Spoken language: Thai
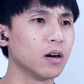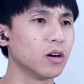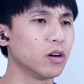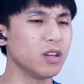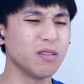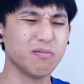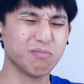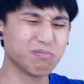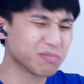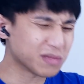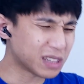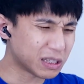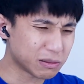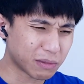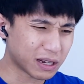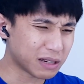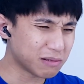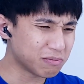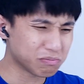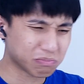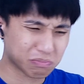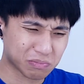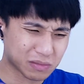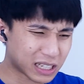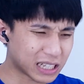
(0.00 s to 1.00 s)
เฮ้ยมัน
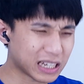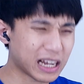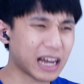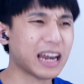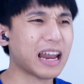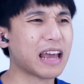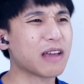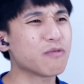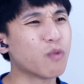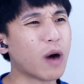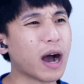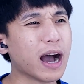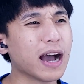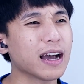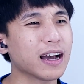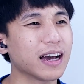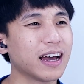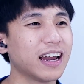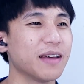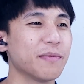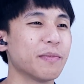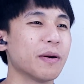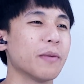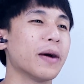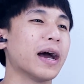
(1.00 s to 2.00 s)
อะไรวะอะ
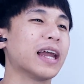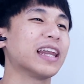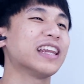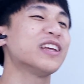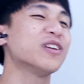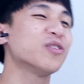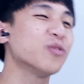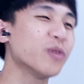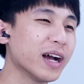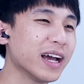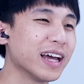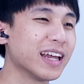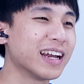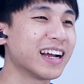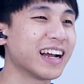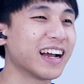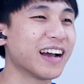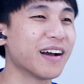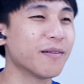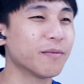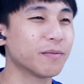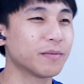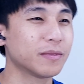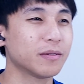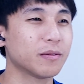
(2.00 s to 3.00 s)
ไรประมาณนี้ด้วยนะครั
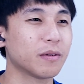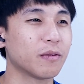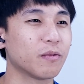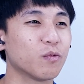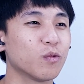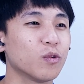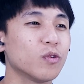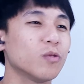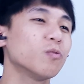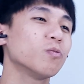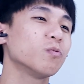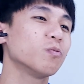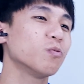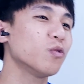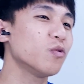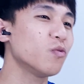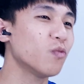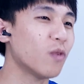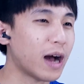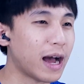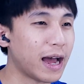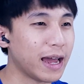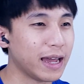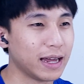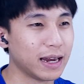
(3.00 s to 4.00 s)
บมีแบบวุ่น
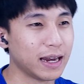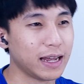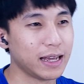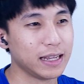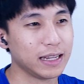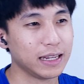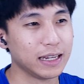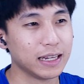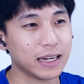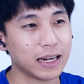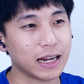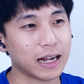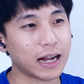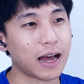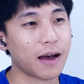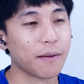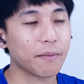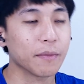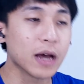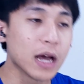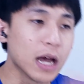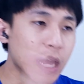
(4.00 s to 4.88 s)
วายอะไรอย่างงี้นะครับ